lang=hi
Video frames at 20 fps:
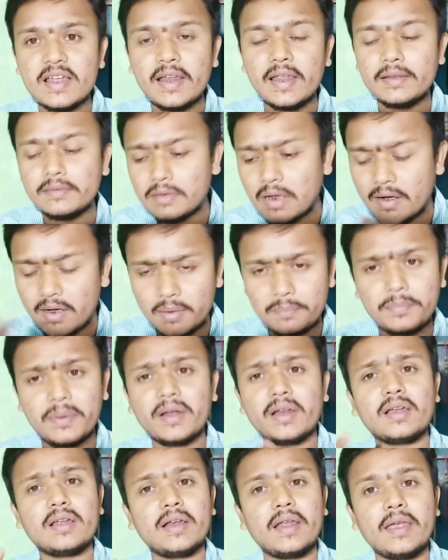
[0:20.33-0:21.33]
जा रहे नाटक
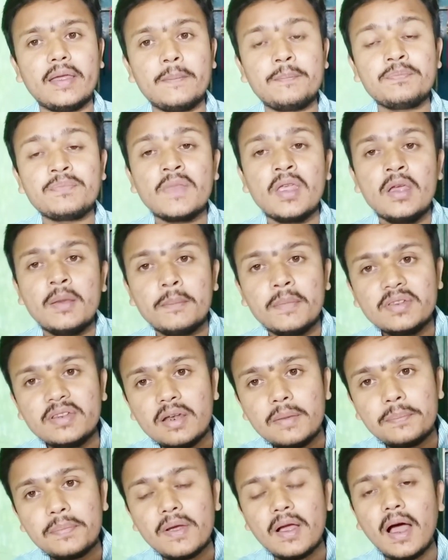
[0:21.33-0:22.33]
पटक रहे
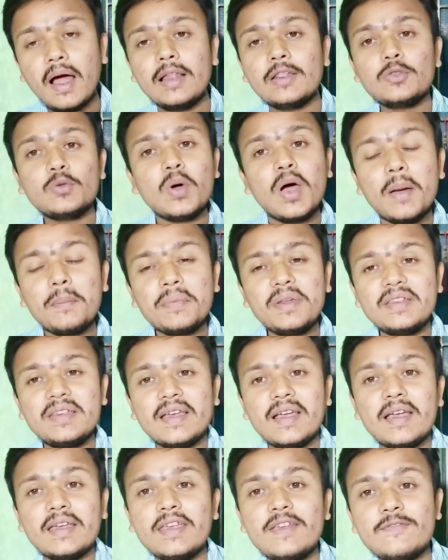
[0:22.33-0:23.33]
मतलब कल तो हमने
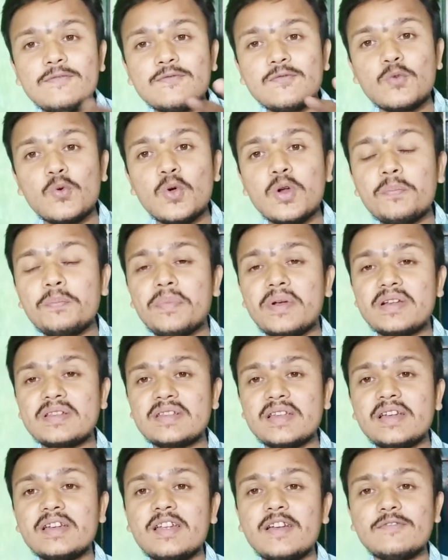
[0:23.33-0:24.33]
देखा कि फोर
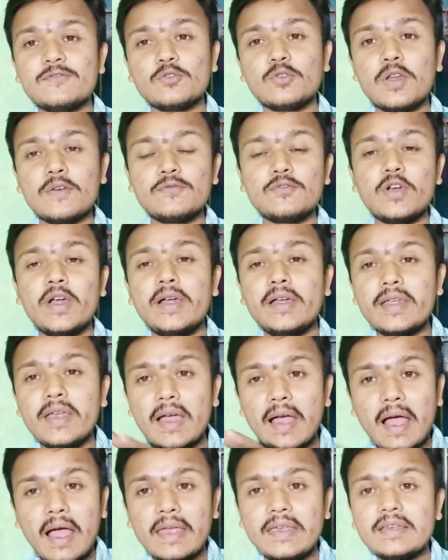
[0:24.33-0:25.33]
परसेंट का वोडाफोन
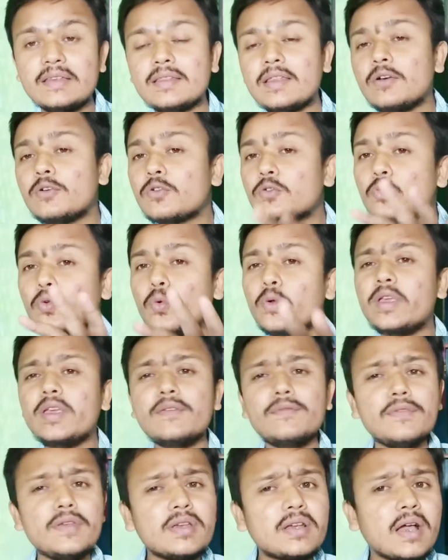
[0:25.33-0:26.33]
आइडिया हाइक था और कोई
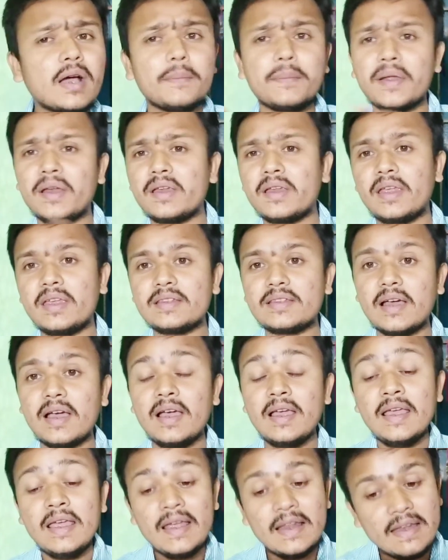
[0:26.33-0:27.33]
भी खबर नहीं
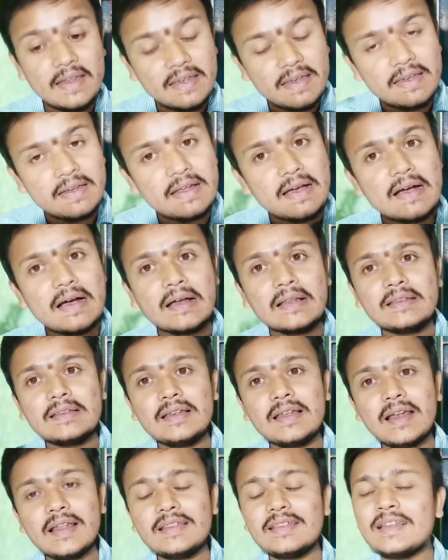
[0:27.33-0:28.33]
था लेकिन
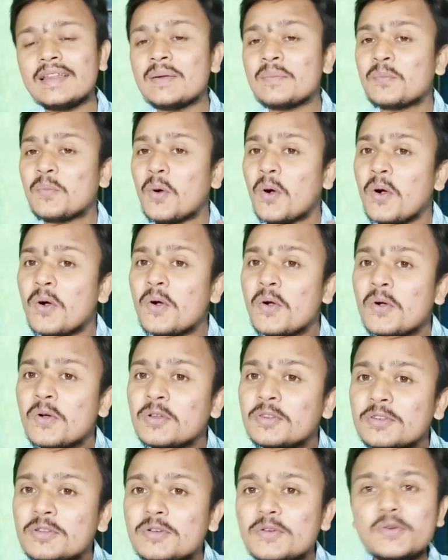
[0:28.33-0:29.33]
अंदर अंदर
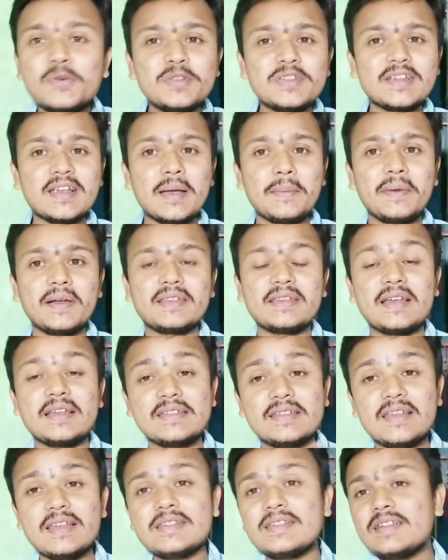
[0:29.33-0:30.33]
बहुत कुछ खबर था
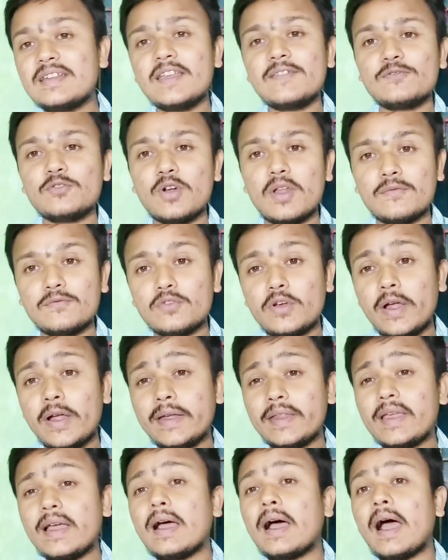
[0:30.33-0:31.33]
जिस इसलिए वोडाफोन
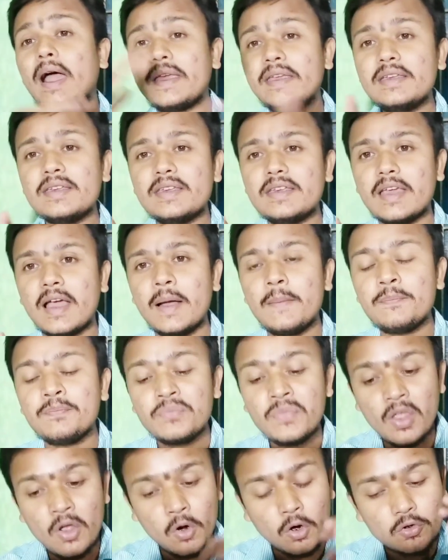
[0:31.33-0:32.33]
आइडिया हाइक किया
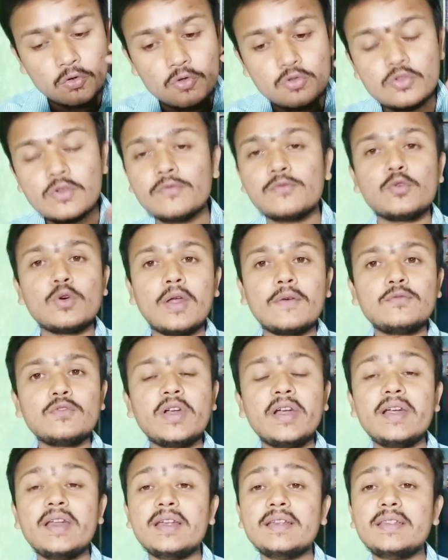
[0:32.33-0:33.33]
और दोस्तों वोडाफोन
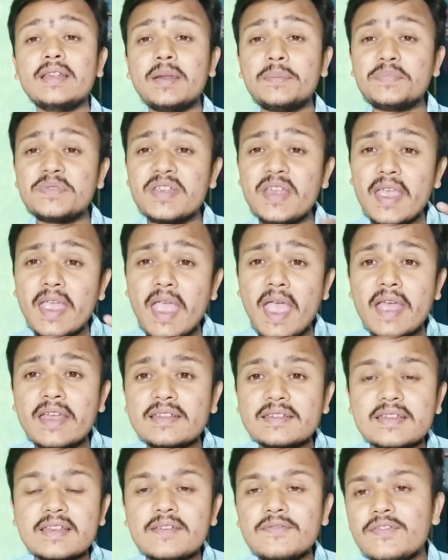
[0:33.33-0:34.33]
आइडिया की तरफ से
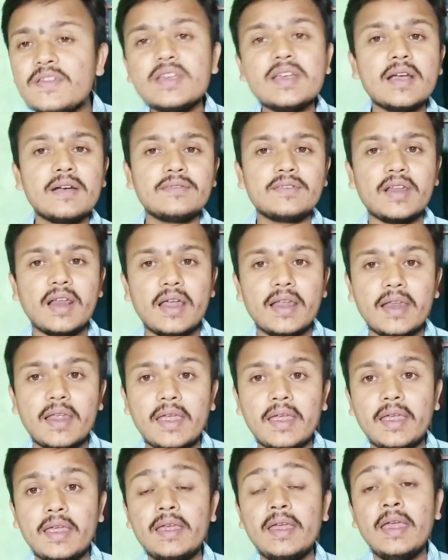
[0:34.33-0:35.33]
ऐसा भी खबर आ
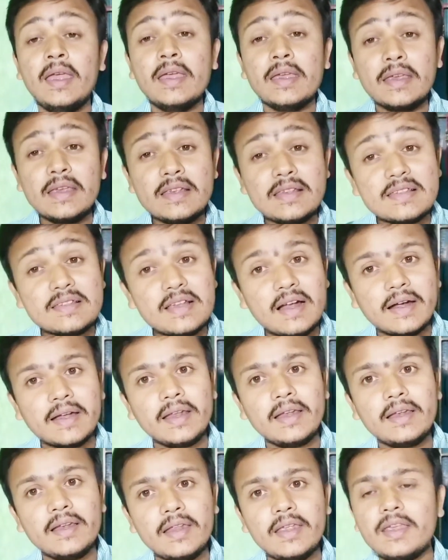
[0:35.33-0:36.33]
रहा है कि
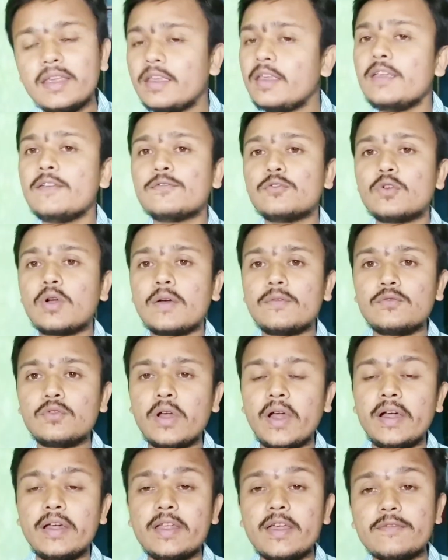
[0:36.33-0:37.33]
सडनली ही वोडाफोन
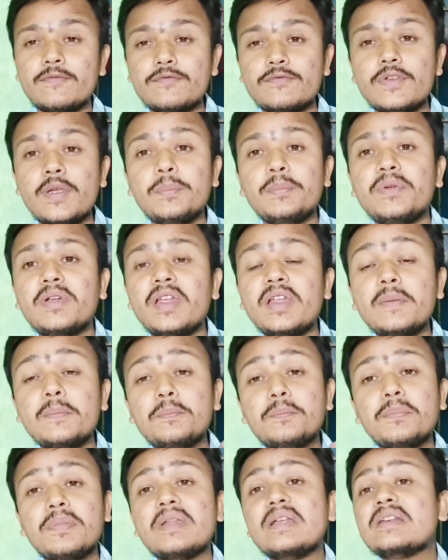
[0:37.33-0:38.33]
आइडिया फिफ्टीन
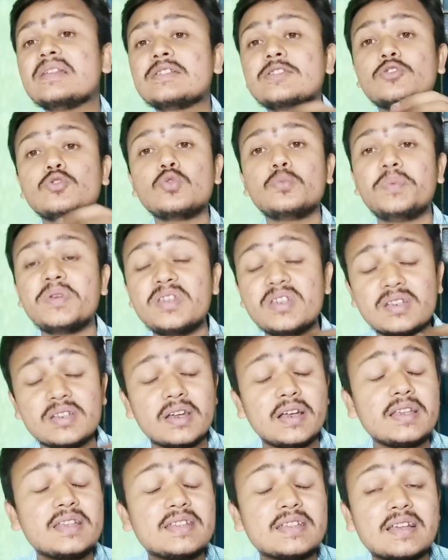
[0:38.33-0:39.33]
प्लस रुपीज
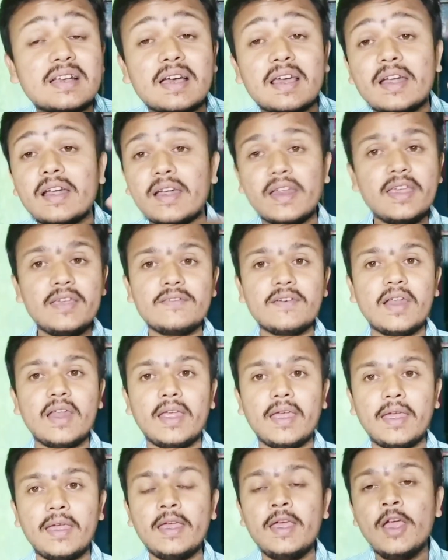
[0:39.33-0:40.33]
टच करने वाले
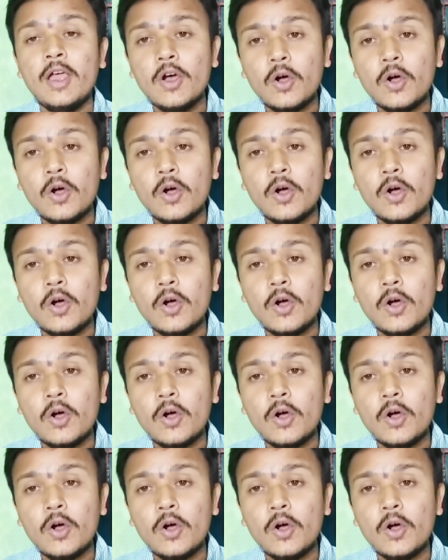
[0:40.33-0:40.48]
है